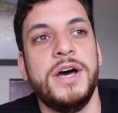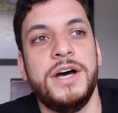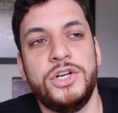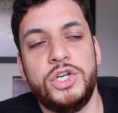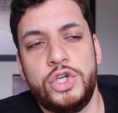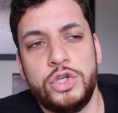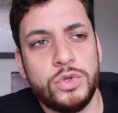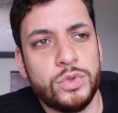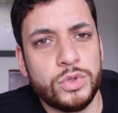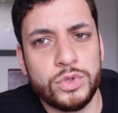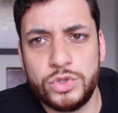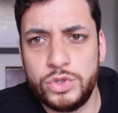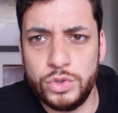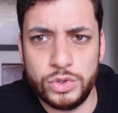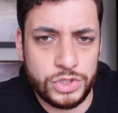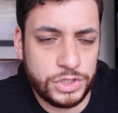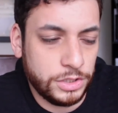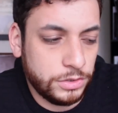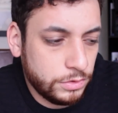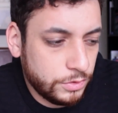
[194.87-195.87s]
juros
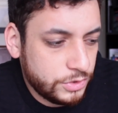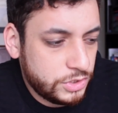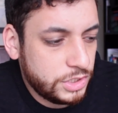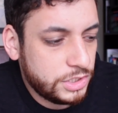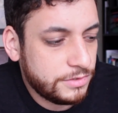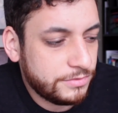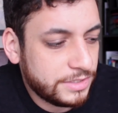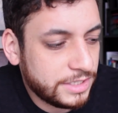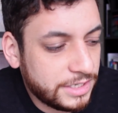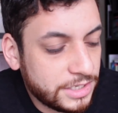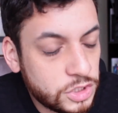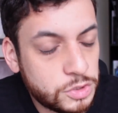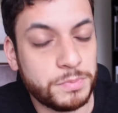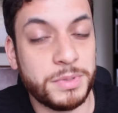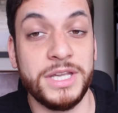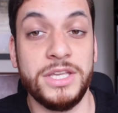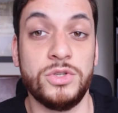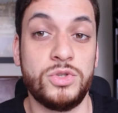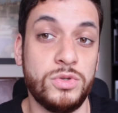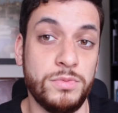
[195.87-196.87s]
dos títulos de dívida da
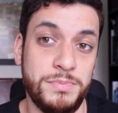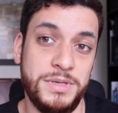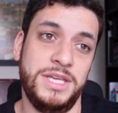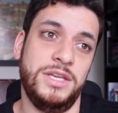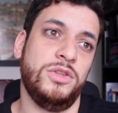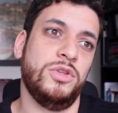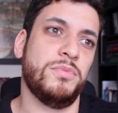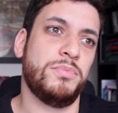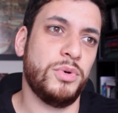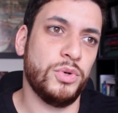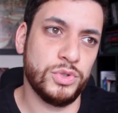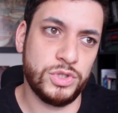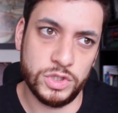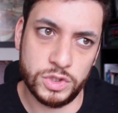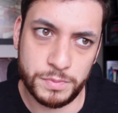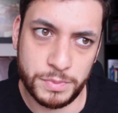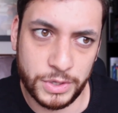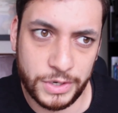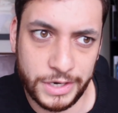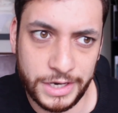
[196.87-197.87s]
Espanha subindo, bolsa
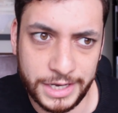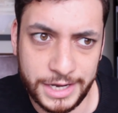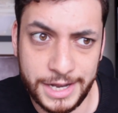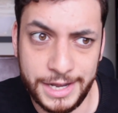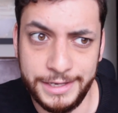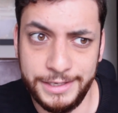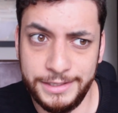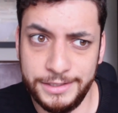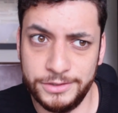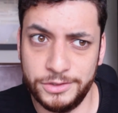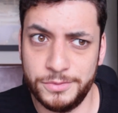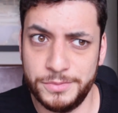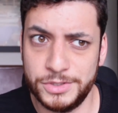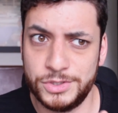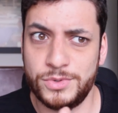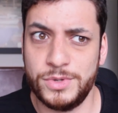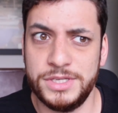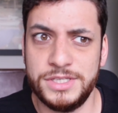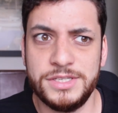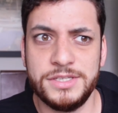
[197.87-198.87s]
espanhola caindo,
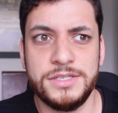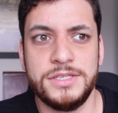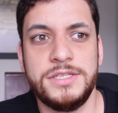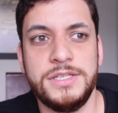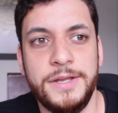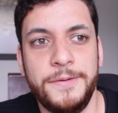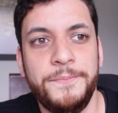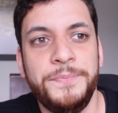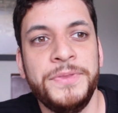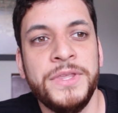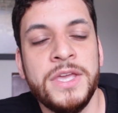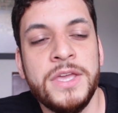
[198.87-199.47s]
umas coisas assim